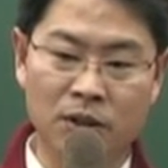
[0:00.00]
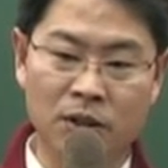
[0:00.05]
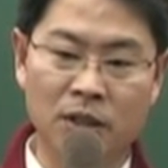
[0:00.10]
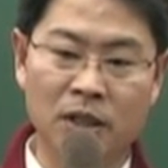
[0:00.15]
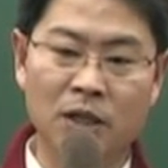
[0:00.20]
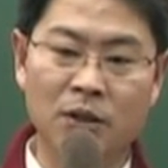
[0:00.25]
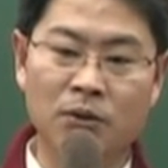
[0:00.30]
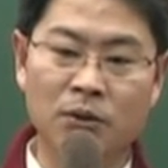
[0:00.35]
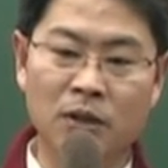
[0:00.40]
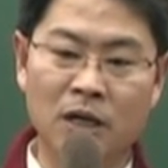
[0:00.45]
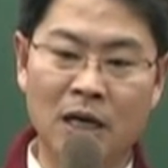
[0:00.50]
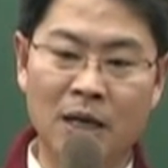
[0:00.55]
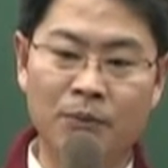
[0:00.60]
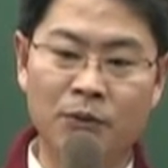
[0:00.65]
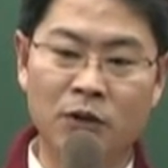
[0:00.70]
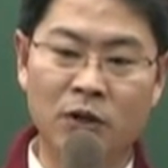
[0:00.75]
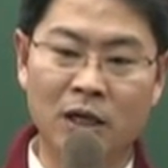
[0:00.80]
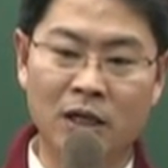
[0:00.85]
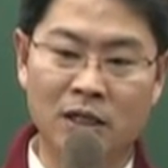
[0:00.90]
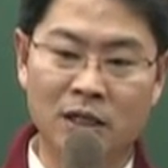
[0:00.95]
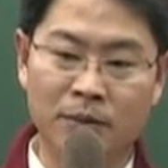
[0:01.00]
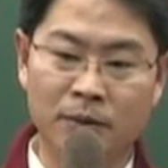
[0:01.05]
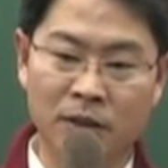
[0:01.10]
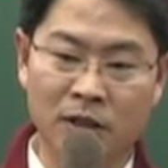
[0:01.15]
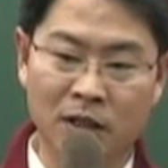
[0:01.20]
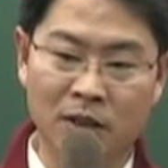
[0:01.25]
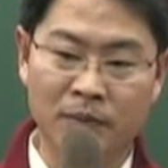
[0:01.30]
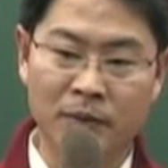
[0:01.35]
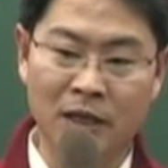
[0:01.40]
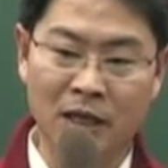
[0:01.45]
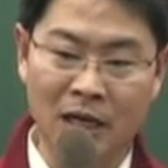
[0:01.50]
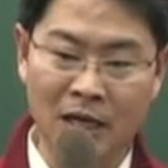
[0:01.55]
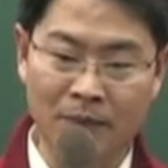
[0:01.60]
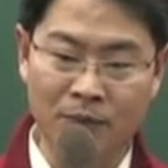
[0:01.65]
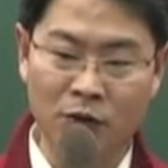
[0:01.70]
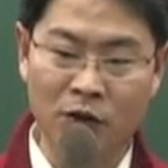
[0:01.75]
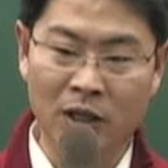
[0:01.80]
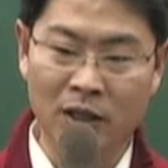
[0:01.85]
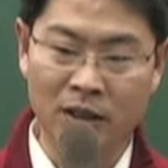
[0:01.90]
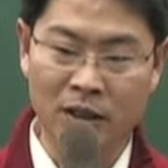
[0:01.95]
저당권과 압류, 가처분 경매는
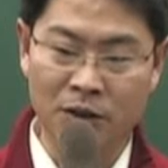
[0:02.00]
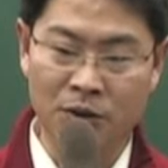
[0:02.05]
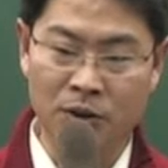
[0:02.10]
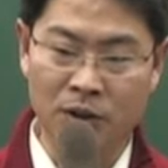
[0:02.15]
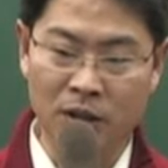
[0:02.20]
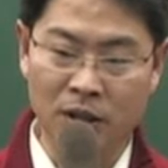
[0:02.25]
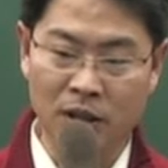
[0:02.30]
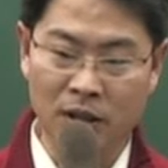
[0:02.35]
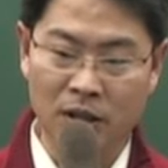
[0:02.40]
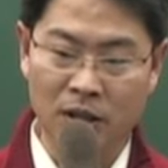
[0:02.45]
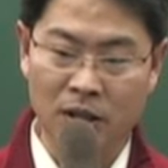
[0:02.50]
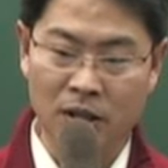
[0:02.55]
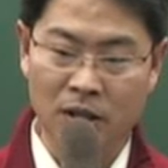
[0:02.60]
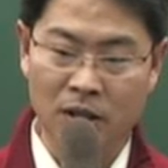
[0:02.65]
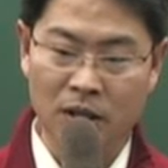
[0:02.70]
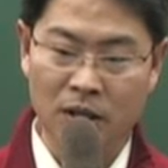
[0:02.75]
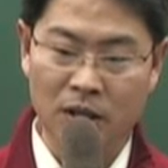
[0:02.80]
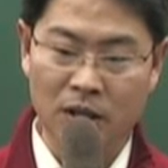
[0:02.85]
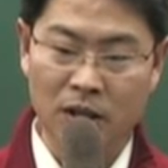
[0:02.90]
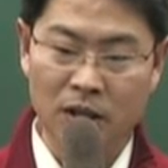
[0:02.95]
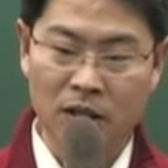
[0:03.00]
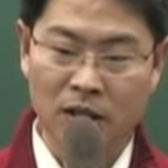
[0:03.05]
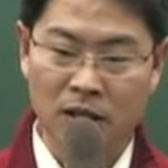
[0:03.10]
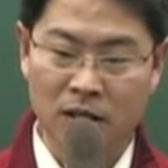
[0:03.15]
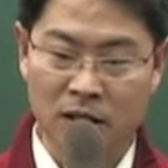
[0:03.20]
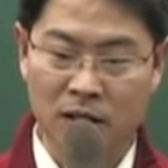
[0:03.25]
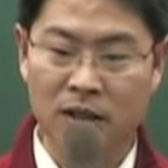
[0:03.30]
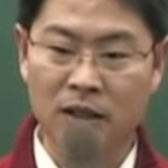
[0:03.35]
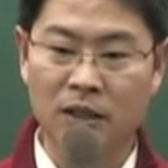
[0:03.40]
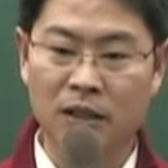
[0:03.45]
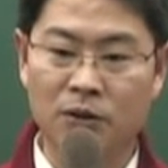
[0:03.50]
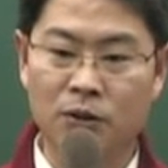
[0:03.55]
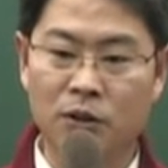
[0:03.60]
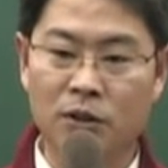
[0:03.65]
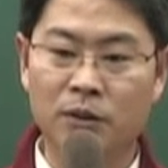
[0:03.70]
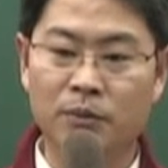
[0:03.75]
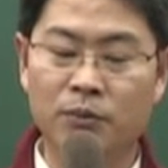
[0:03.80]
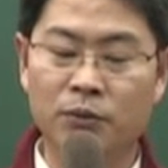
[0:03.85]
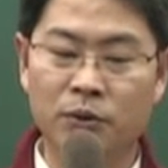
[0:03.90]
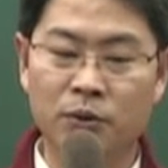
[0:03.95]
압류 안 되죠. 그런데
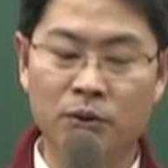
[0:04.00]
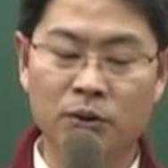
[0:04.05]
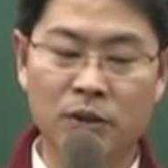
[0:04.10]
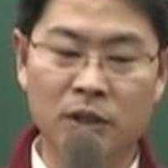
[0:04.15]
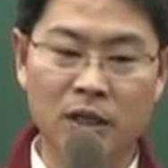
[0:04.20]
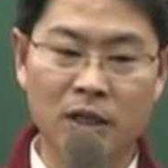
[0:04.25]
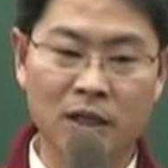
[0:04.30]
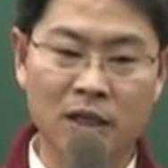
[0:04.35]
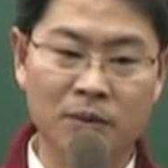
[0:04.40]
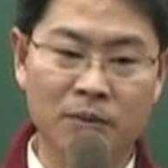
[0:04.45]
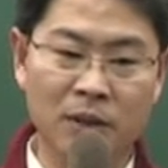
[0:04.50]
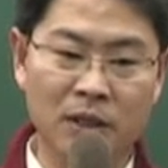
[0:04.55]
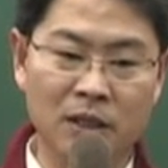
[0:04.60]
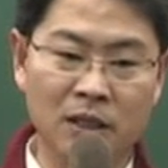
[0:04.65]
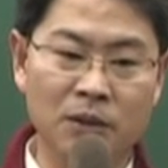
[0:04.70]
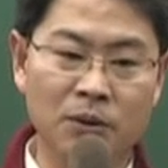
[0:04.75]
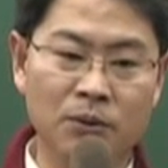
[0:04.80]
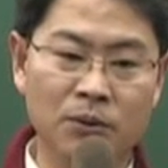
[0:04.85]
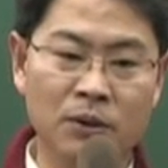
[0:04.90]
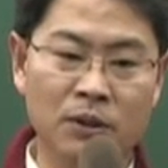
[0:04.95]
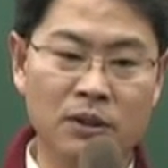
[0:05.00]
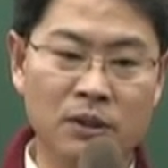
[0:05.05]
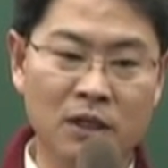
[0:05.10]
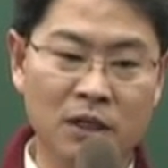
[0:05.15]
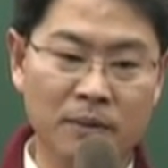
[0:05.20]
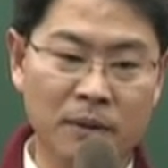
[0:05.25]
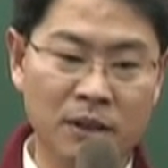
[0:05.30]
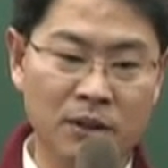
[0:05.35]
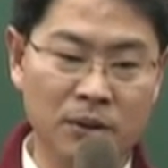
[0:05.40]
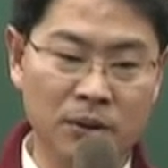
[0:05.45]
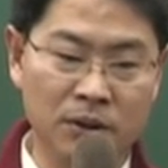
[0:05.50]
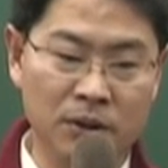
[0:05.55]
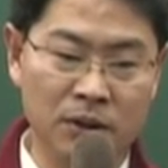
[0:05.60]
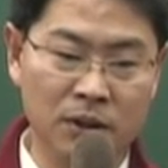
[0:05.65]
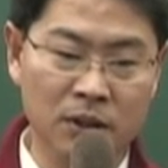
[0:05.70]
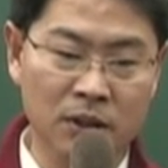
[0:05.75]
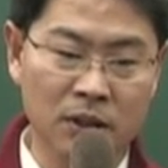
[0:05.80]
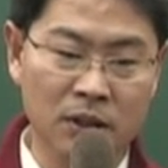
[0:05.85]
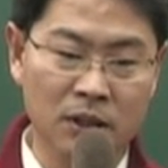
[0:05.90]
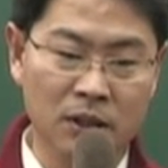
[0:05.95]
저 부동산의 일부에 이용권은 성립하죠.
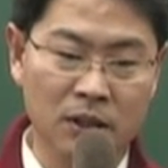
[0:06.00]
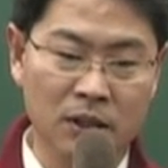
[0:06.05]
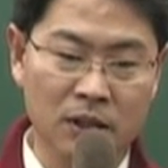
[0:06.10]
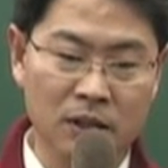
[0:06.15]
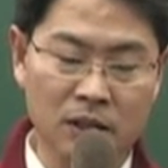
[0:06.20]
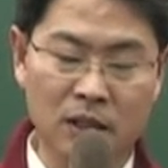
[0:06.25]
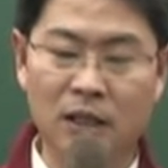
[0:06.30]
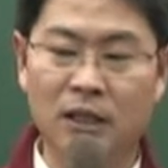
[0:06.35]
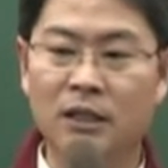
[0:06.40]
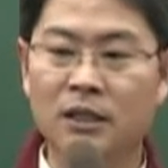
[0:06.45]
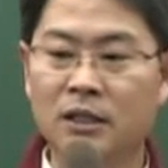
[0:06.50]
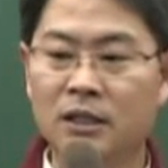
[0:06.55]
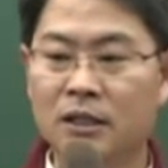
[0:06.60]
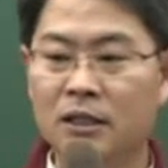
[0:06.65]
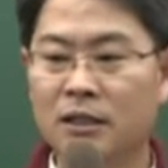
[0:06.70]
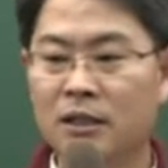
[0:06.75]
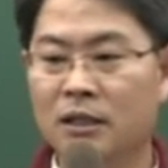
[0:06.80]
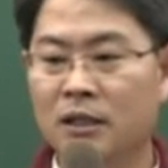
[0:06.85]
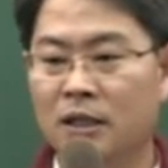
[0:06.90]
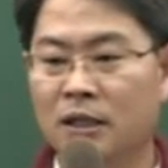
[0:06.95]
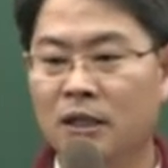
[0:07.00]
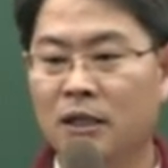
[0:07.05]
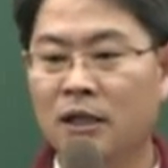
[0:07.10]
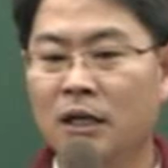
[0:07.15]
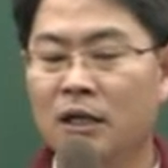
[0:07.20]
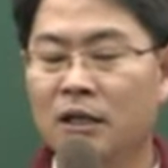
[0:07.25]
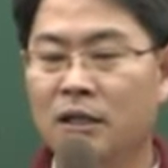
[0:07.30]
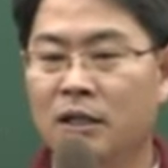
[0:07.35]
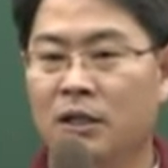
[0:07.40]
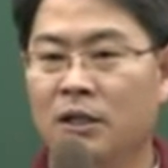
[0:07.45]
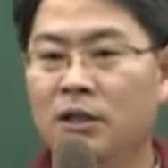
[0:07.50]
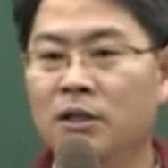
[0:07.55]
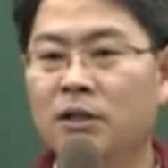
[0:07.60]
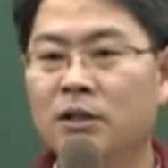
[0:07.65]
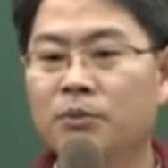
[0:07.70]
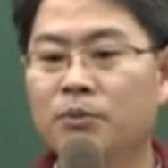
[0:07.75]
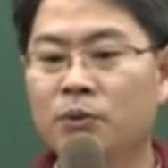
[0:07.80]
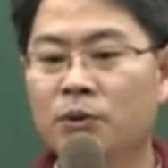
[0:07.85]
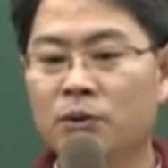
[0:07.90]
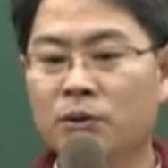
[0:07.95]
그죠? 자, 이런 것들이 자,
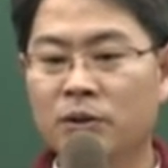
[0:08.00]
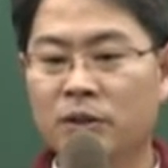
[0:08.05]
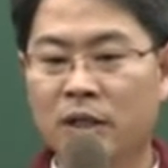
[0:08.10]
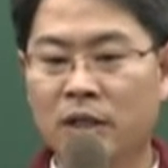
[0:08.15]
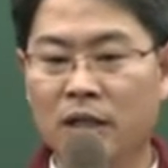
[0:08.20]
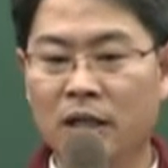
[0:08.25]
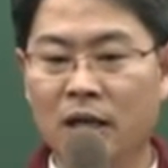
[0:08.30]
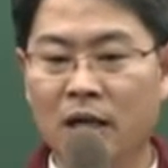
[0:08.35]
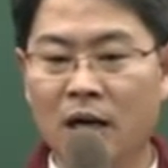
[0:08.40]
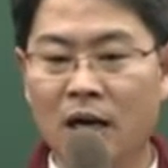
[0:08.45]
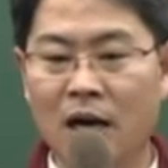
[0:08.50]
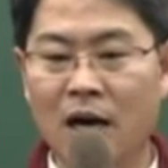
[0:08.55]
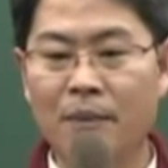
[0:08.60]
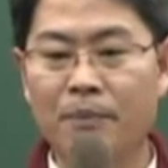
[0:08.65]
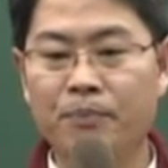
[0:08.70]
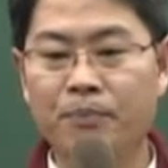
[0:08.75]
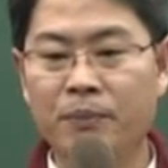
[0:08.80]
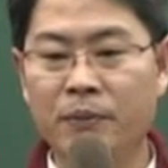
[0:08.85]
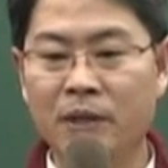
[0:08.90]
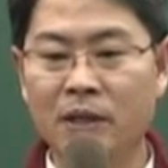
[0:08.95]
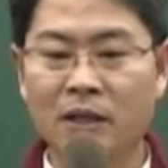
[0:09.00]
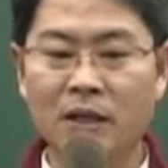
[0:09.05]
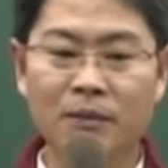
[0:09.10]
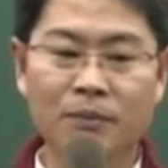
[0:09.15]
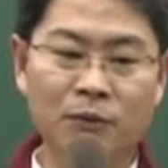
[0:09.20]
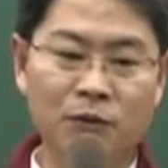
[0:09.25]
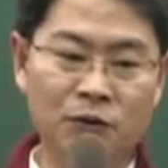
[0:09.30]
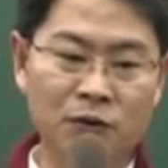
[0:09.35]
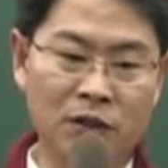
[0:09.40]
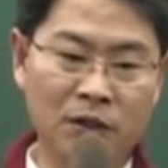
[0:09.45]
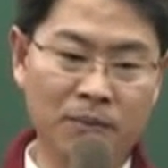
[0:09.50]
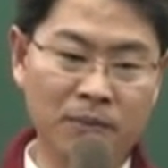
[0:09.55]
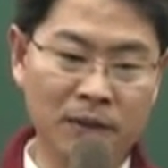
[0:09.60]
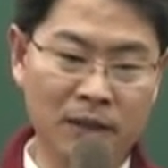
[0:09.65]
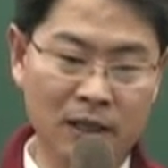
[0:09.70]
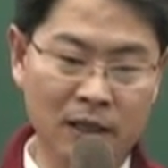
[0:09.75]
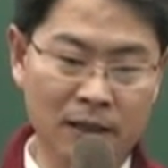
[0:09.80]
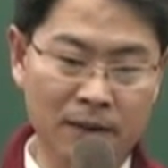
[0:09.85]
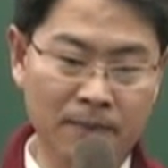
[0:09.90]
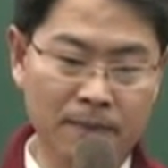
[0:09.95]
있는 부동산이 합병의
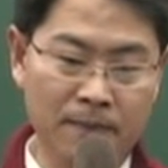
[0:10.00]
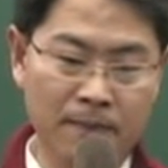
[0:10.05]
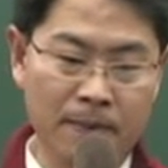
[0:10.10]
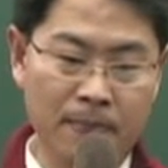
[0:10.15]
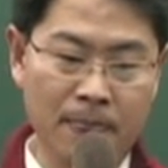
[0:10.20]
문제입니다.